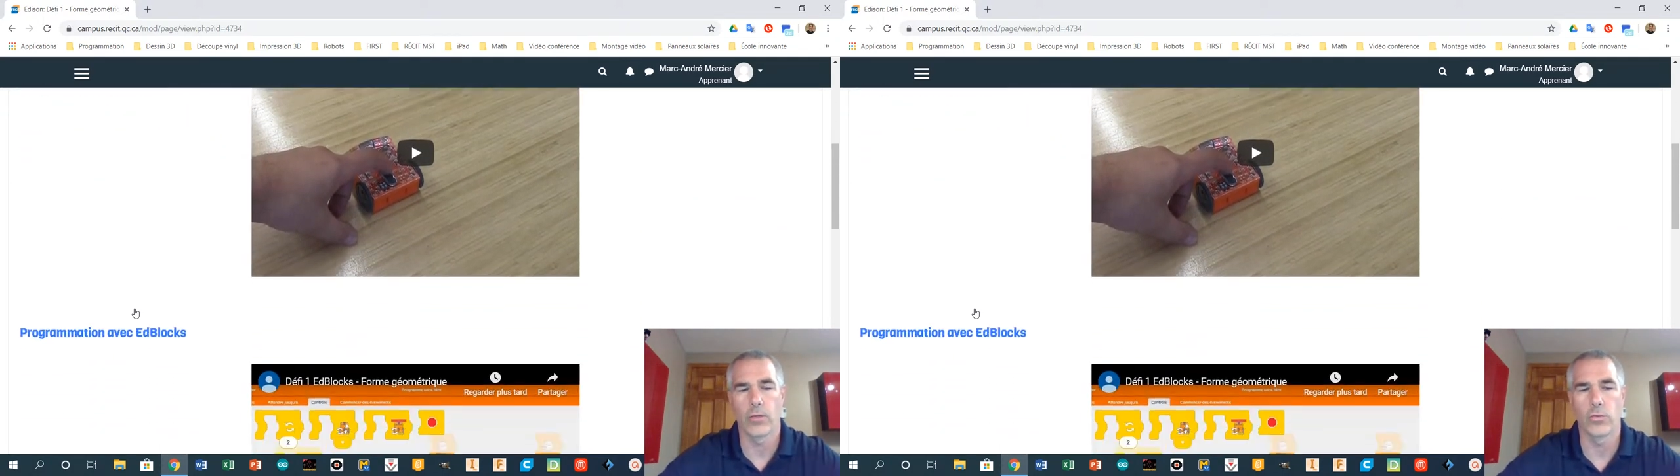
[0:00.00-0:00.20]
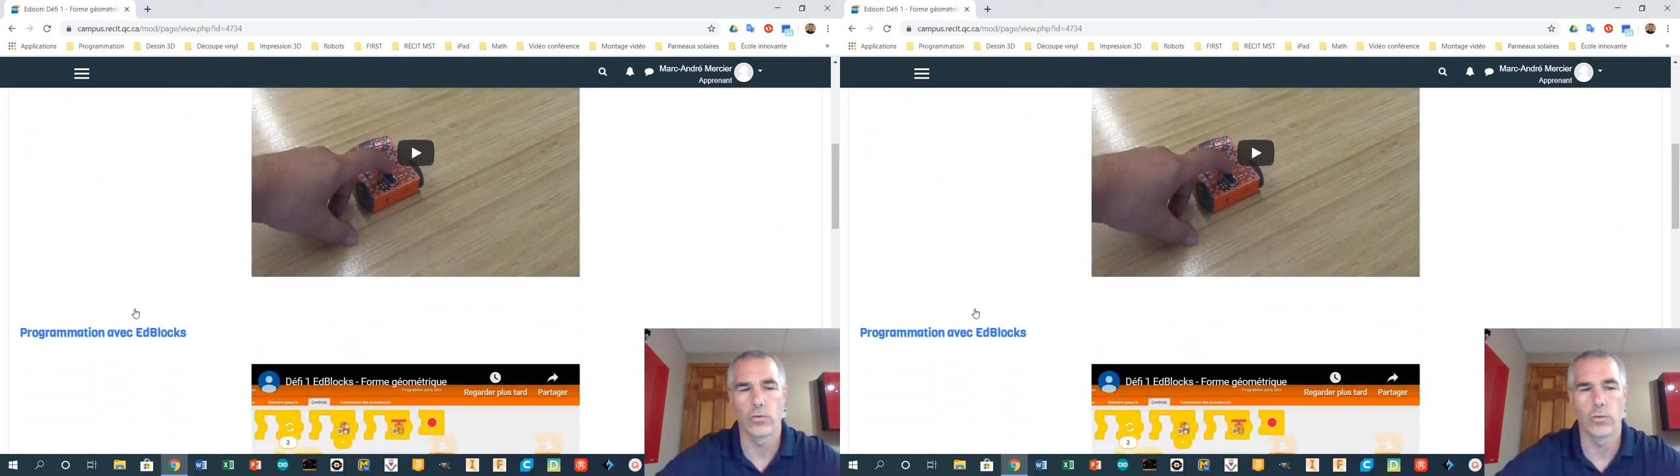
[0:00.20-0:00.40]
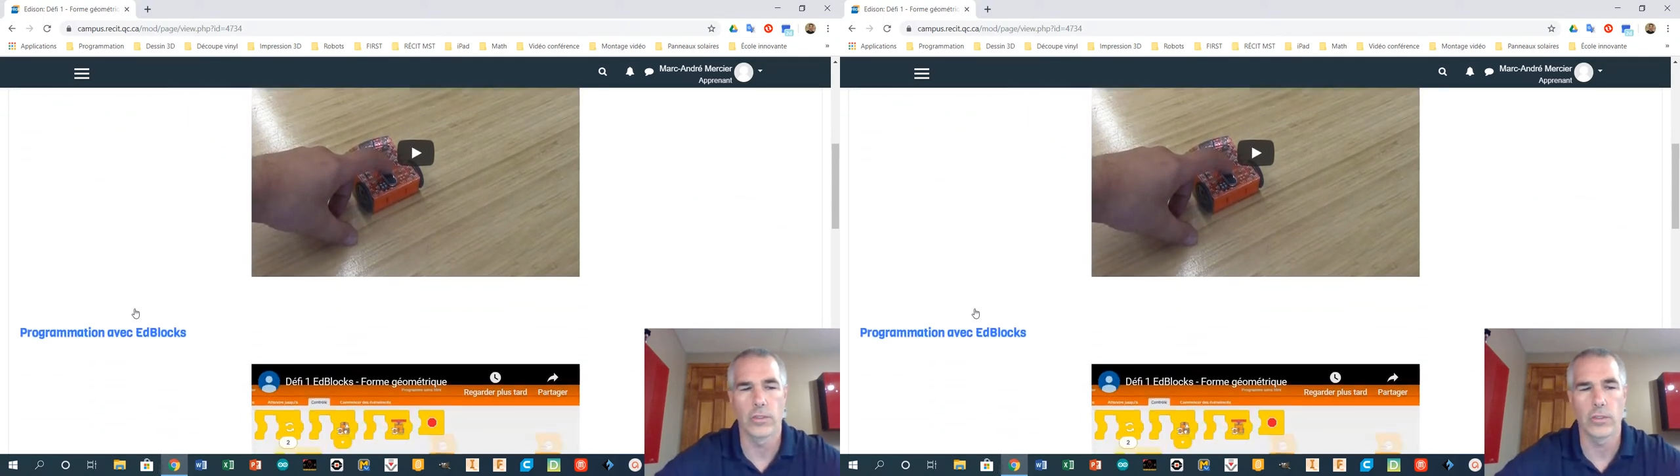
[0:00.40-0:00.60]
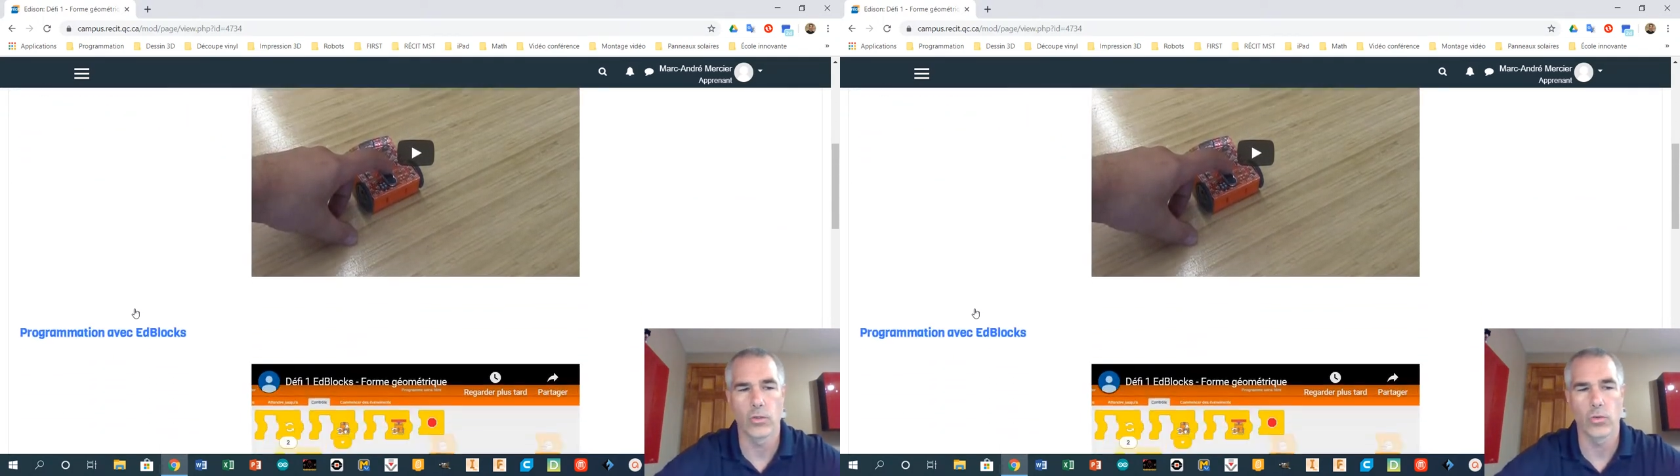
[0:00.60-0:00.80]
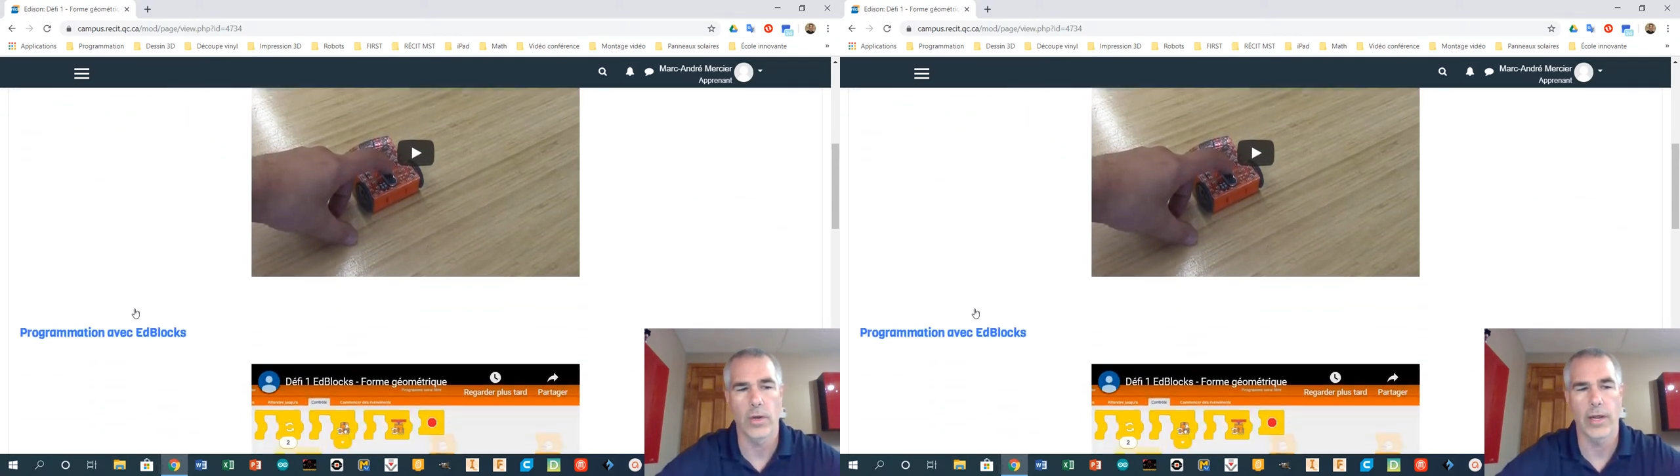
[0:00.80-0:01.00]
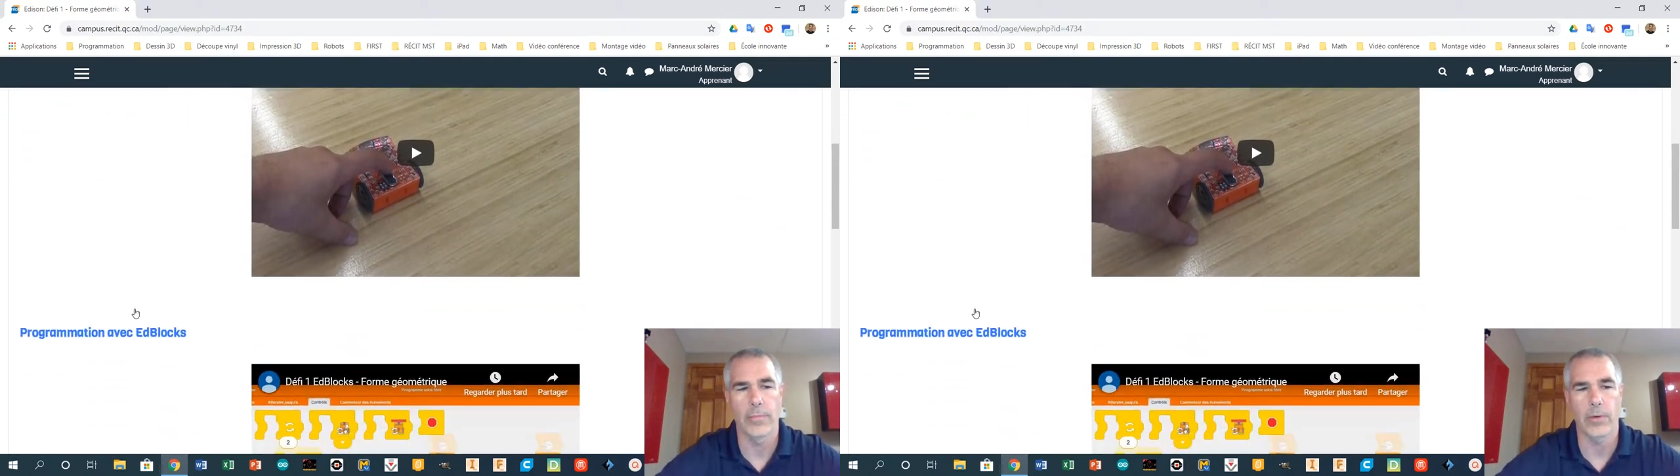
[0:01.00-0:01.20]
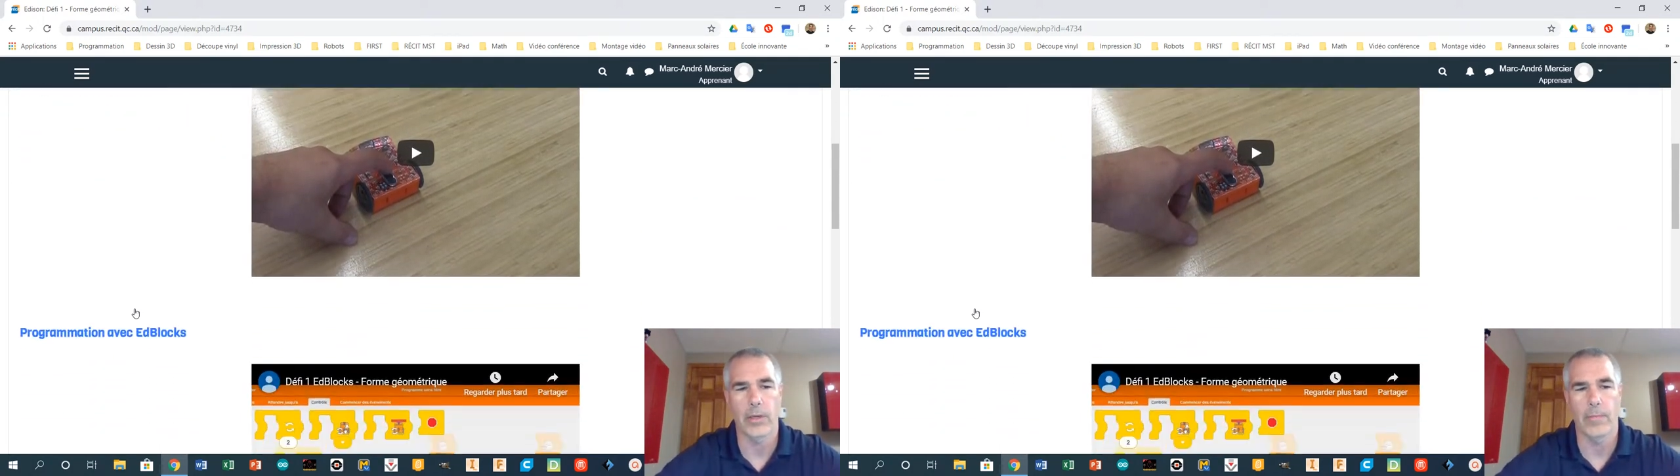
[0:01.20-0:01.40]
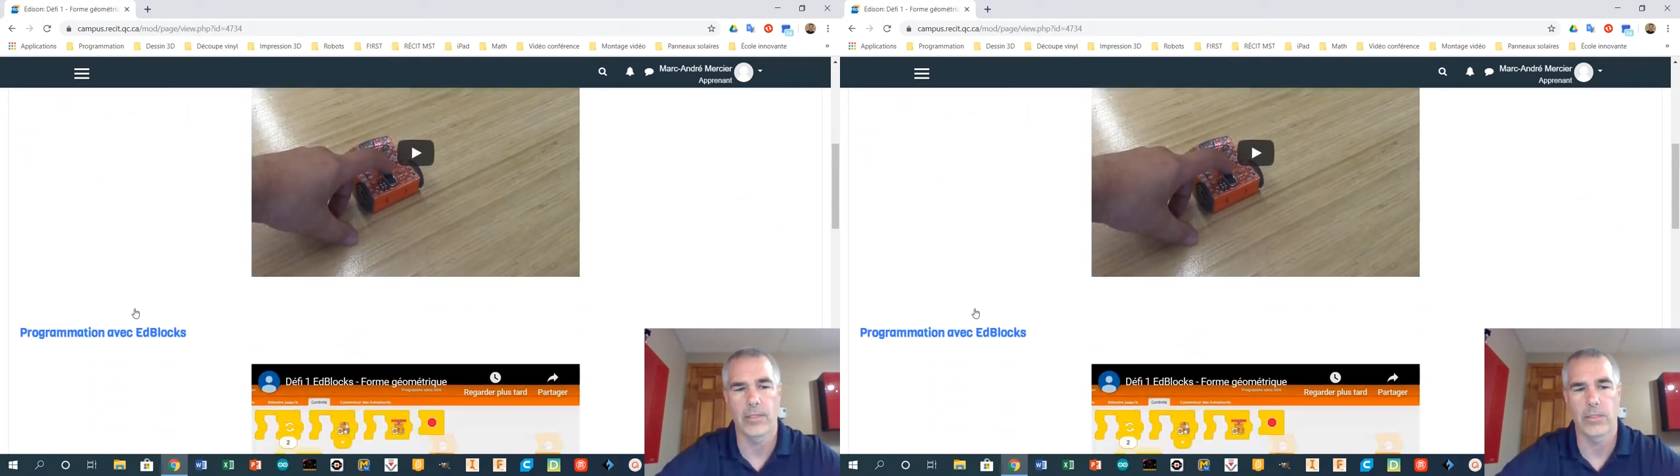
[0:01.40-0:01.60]
utiliser soit la
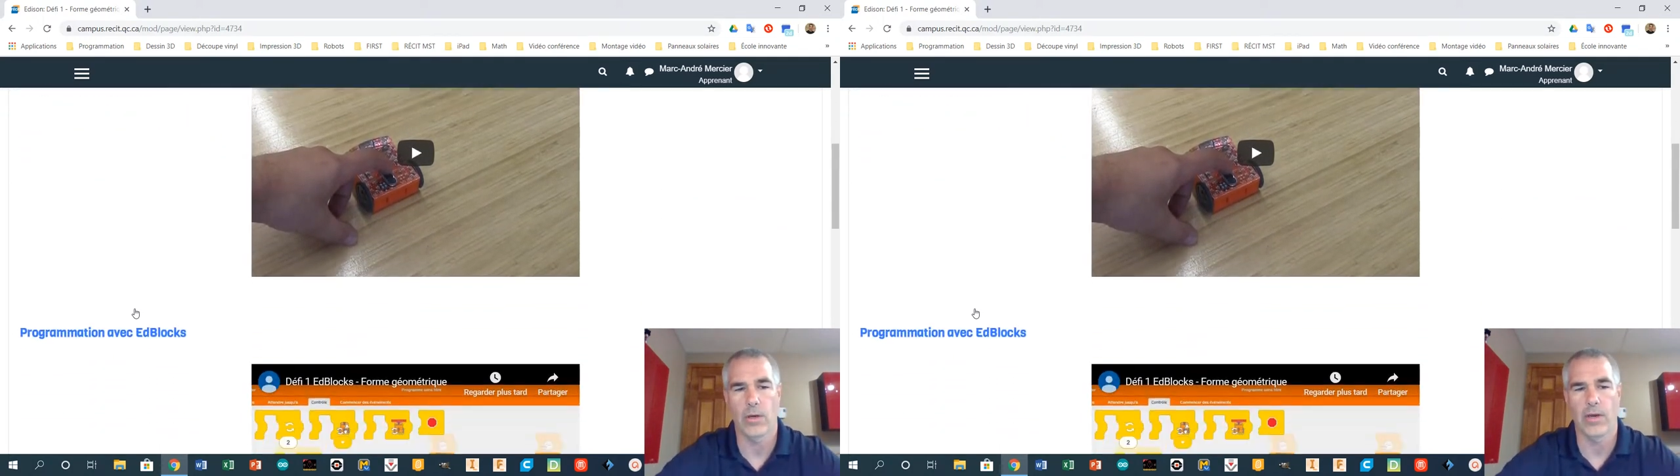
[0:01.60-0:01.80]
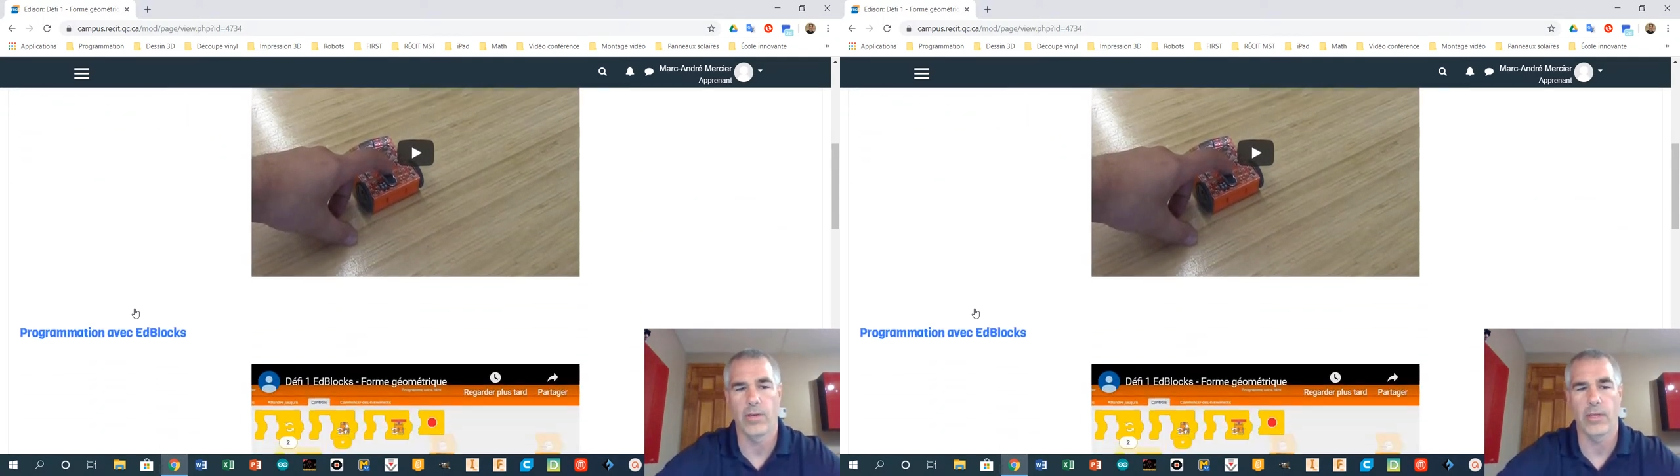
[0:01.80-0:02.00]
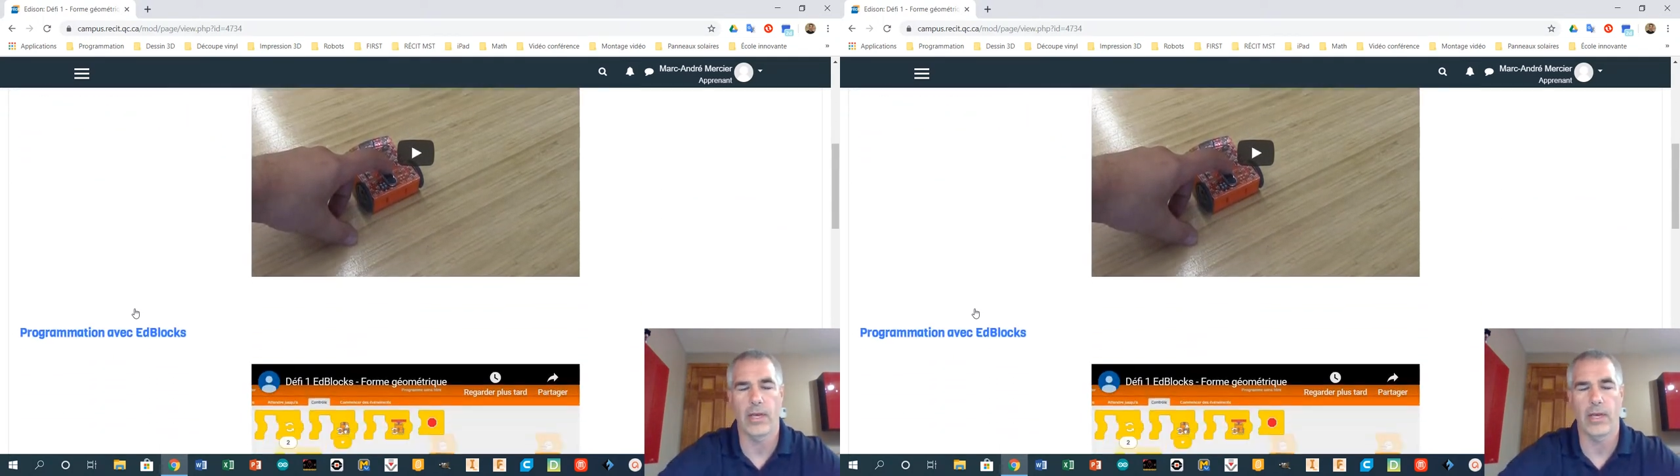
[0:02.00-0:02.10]
programmation avec